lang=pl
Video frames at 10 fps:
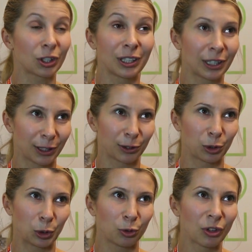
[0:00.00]

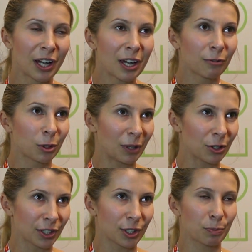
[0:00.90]
klientów.
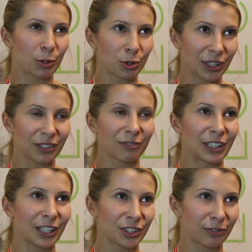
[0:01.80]
Firma Ozen jest producentem
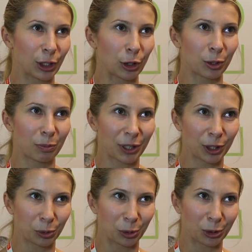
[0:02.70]
węgla drzewnego i
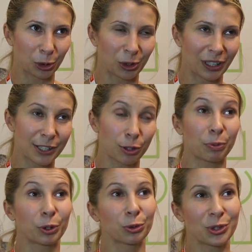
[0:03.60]
brykietu do grilla. Jest to
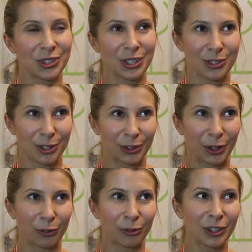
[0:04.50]
produkt
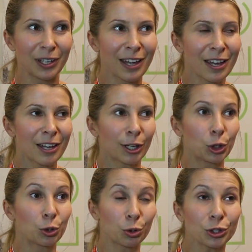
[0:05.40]
sezonowy
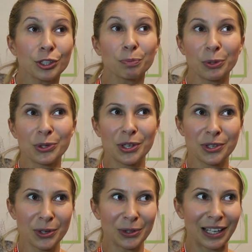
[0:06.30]
już jest po
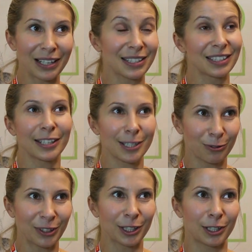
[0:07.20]
sezonie, ale
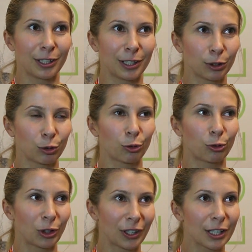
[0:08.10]
zainteresowanie klientów
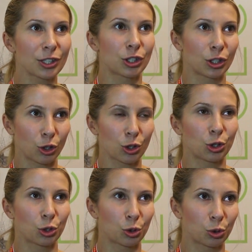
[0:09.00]
jest
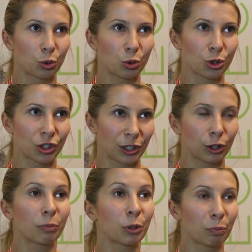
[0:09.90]
dosyć duże
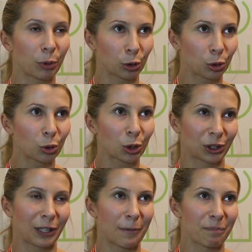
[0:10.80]
dobrym
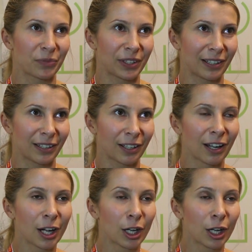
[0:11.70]
produktem, tak,